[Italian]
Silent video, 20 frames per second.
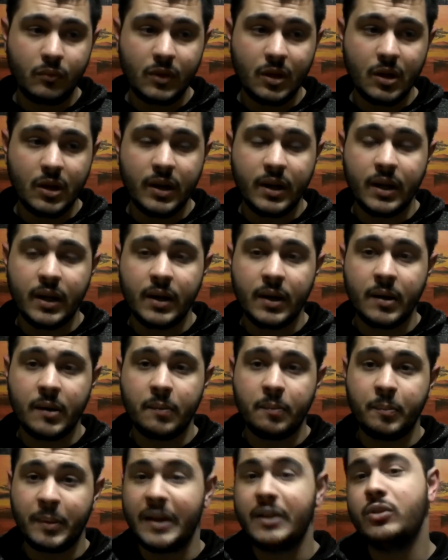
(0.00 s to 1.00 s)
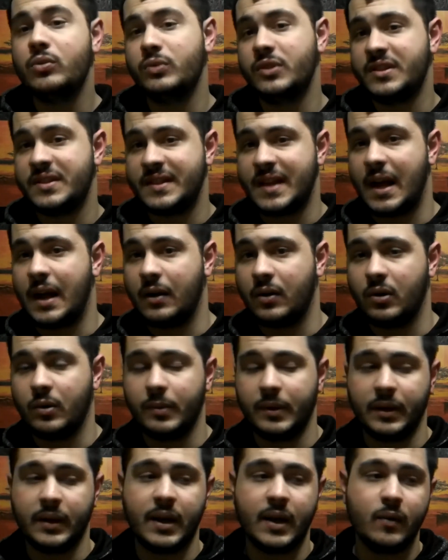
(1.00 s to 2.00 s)
eh, prende un distacco,
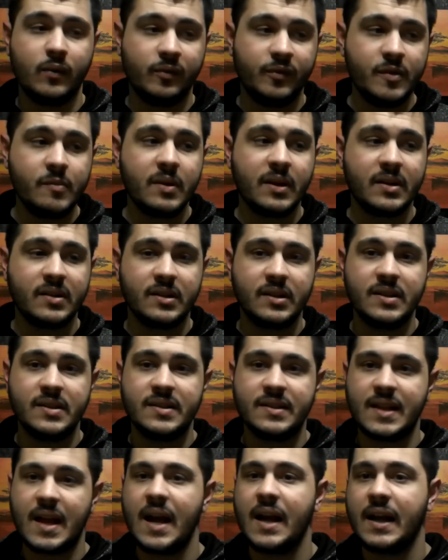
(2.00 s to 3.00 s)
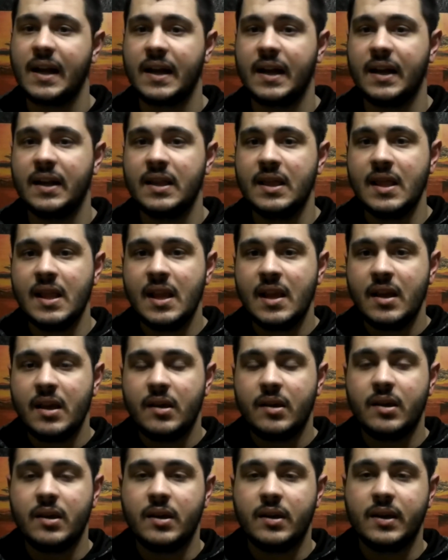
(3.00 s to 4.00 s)
perché è un film che si distacca
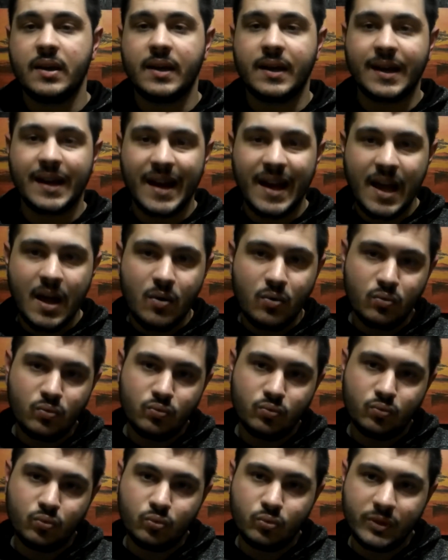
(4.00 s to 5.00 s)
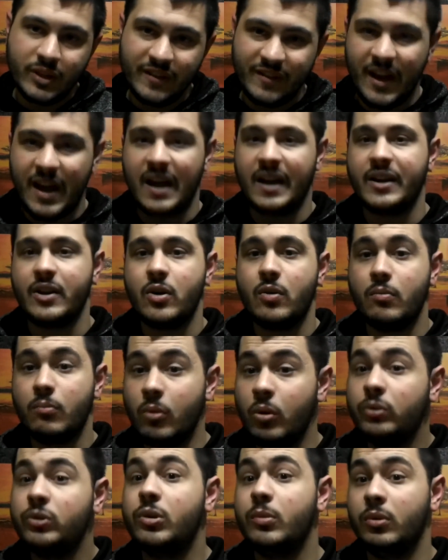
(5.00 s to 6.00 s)
eh, che crea un, un, divario
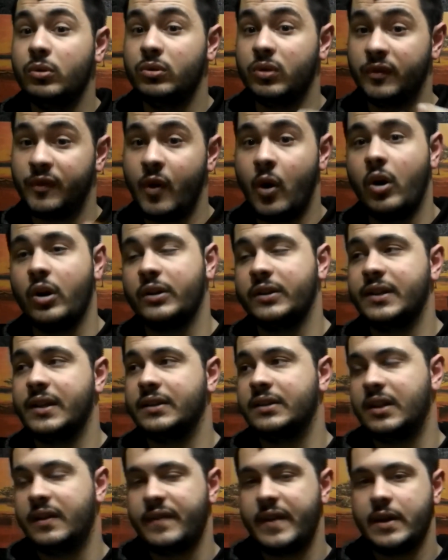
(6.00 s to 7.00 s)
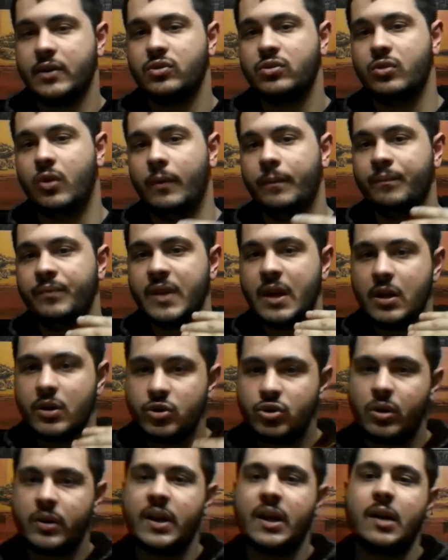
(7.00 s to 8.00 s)
molto molto forte attraverso
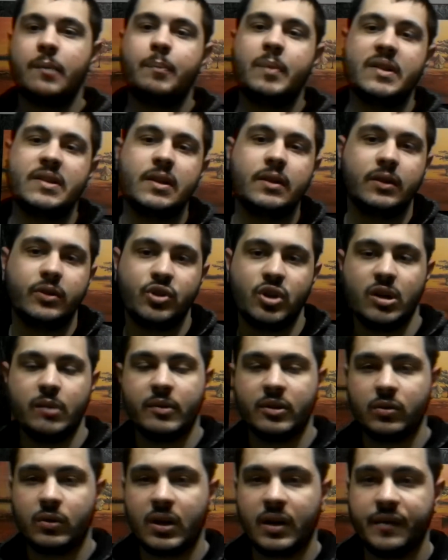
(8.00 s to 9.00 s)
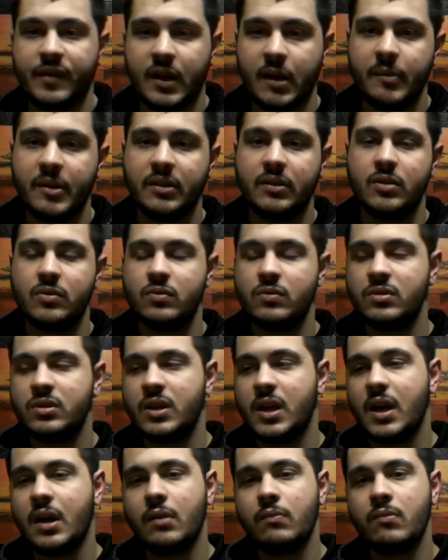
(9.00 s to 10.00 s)
ciò che rappresenta cinematograficamente su
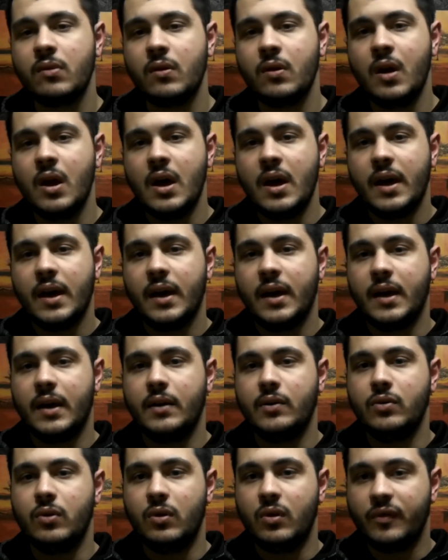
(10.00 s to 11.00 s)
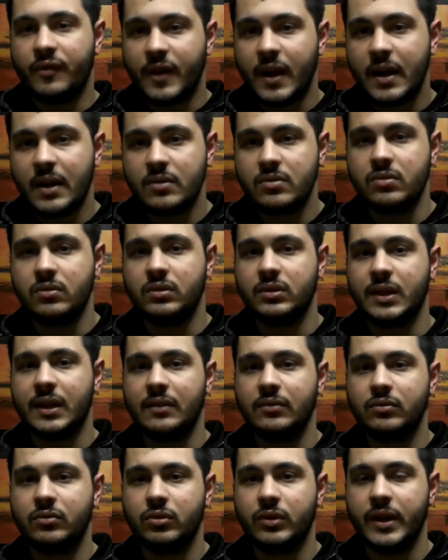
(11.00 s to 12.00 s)
schermo e non lo fa
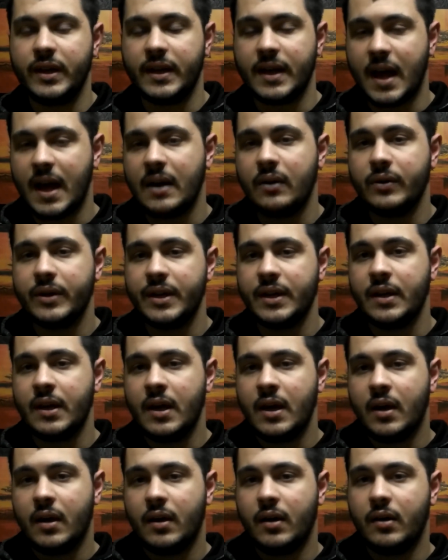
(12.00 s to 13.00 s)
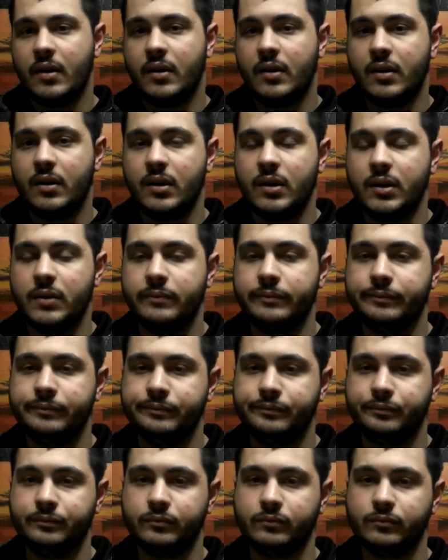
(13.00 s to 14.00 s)
soltanto nei canoni ehm,